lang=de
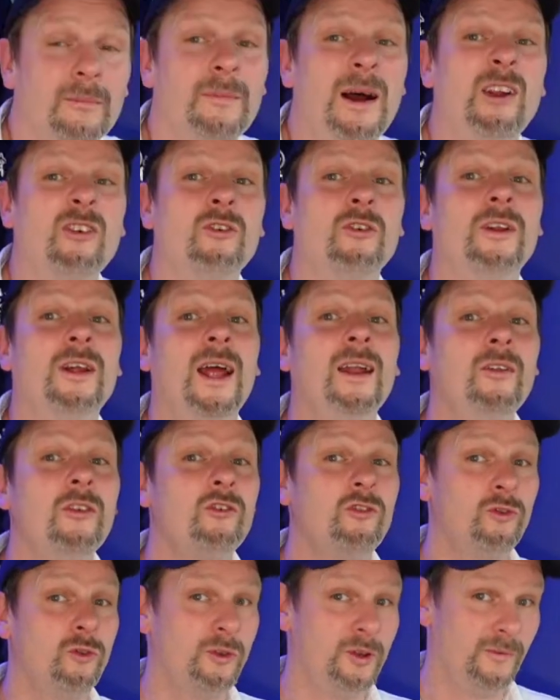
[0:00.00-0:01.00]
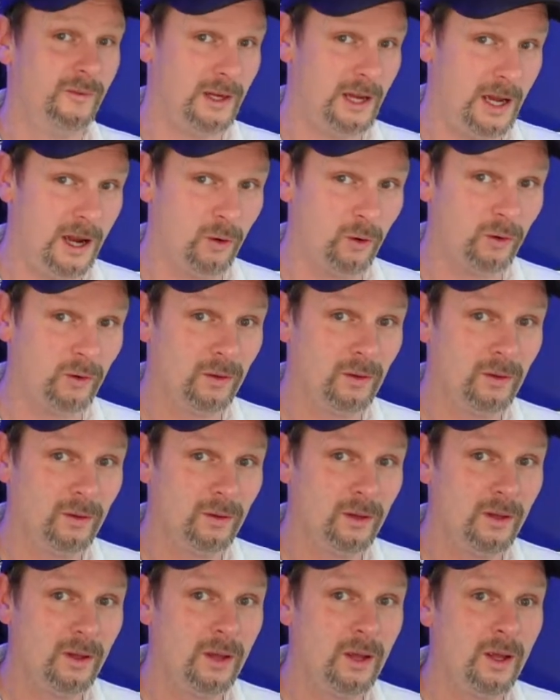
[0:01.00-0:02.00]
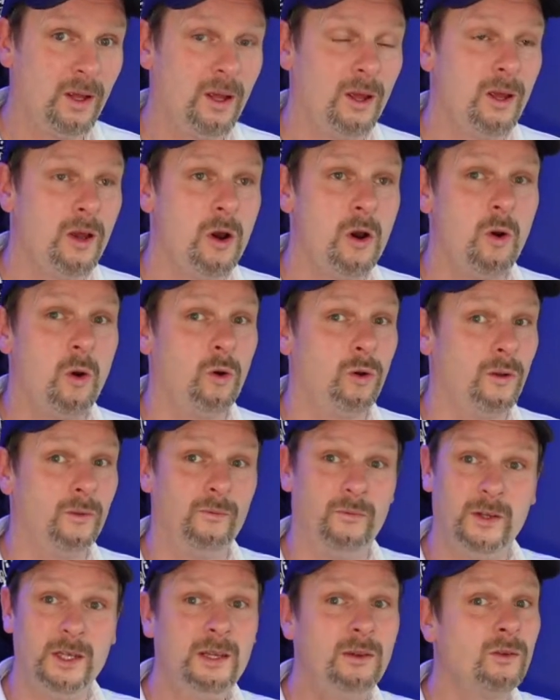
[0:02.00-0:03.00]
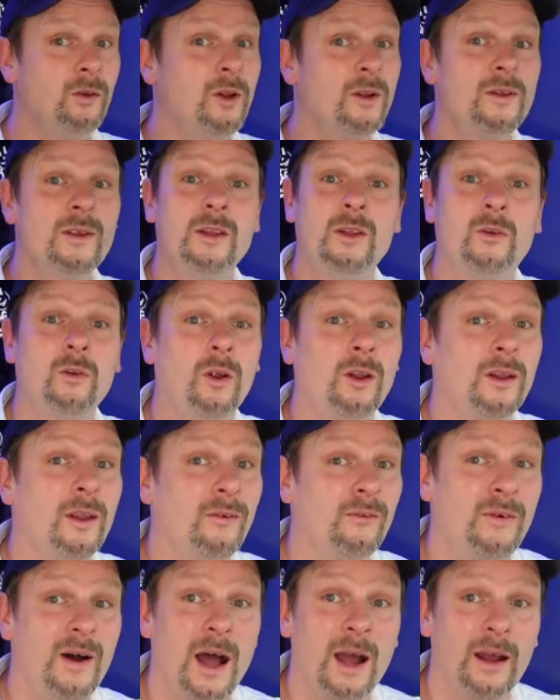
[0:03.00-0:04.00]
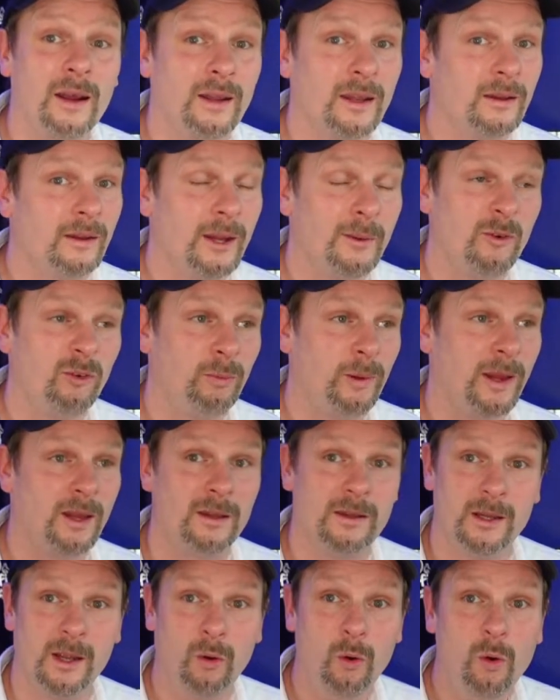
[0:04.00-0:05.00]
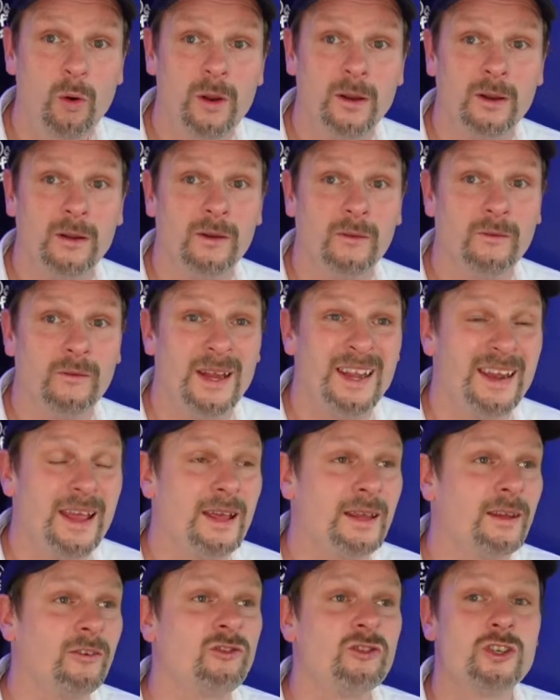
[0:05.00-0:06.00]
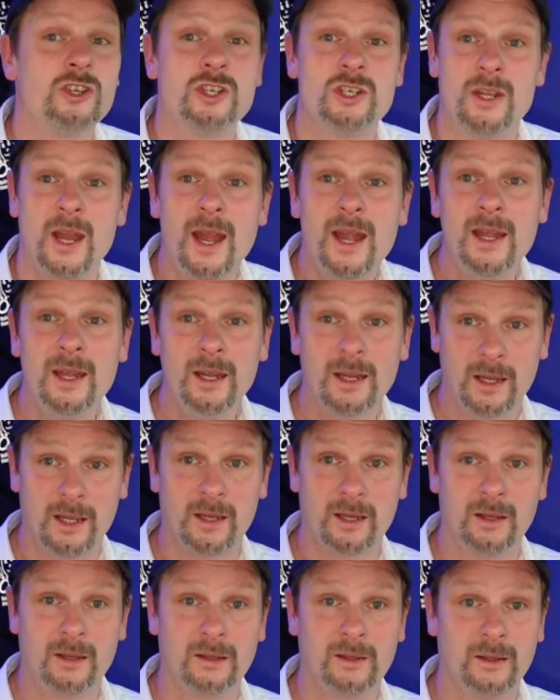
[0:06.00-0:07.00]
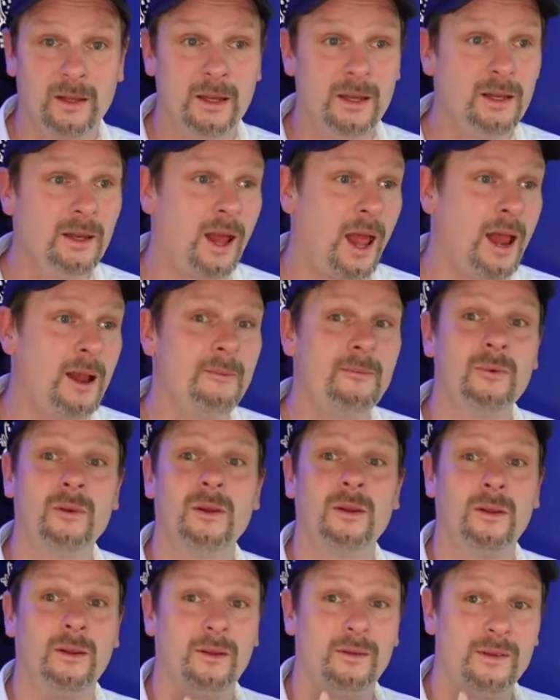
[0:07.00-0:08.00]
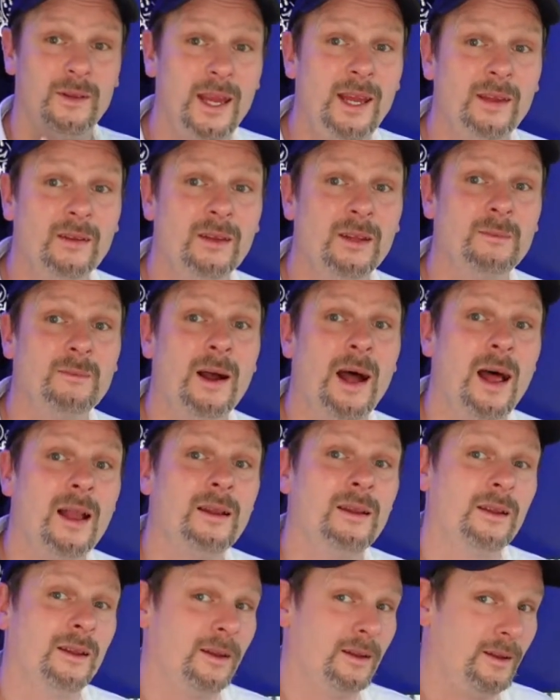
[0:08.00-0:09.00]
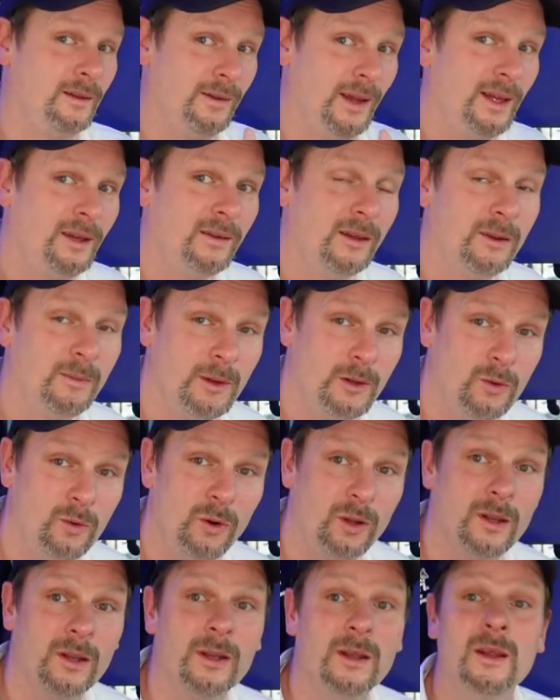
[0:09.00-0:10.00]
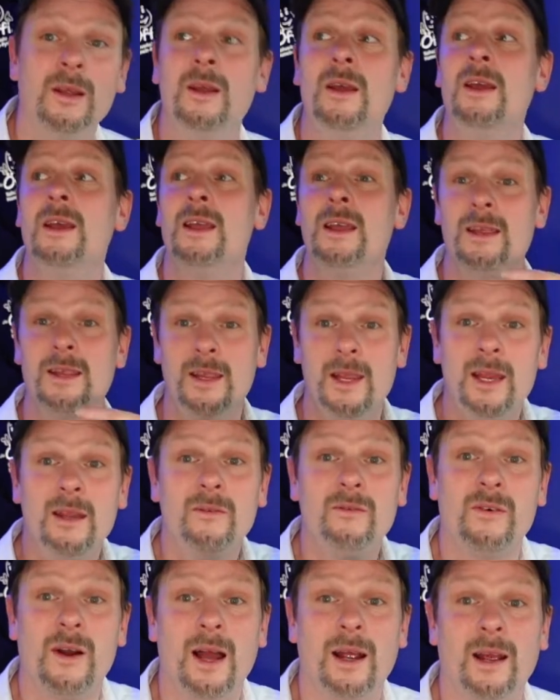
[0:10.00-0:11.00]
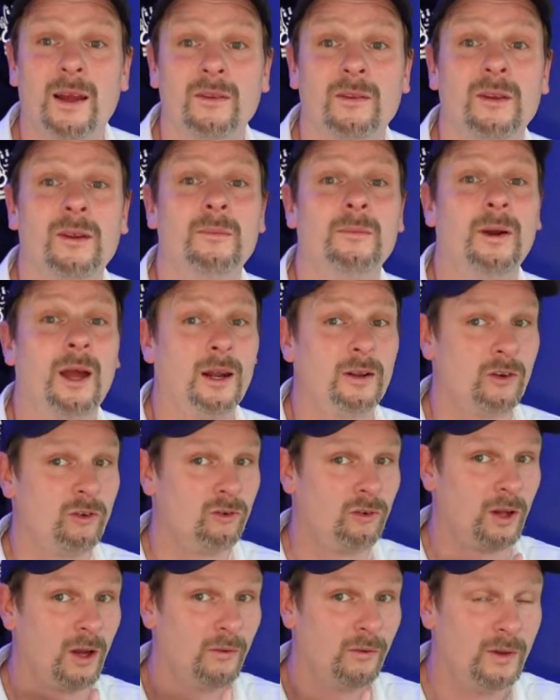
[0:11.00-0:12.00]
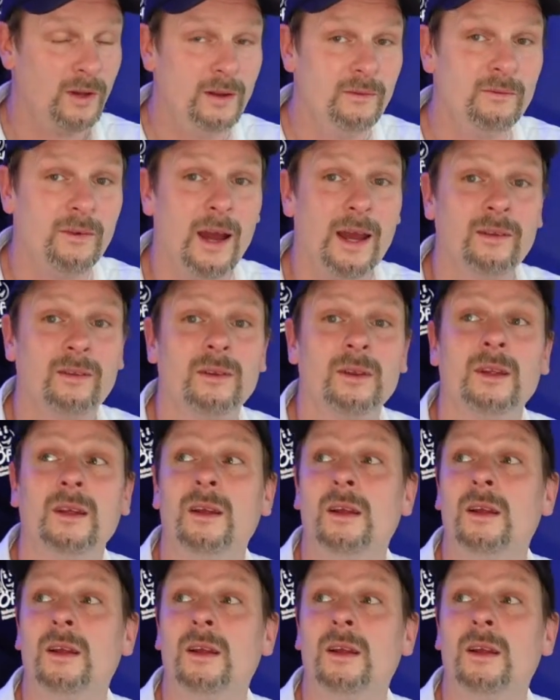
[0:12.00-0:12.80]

macht schon eine ganze Stunde wieder aus. Und wie soll sich dort der Fahrer denn dementsprechend erholen, wenn er ständig innerhalb 60 Mal in 60 Minuten jeden Fahrgast praktisch darauf hinweist,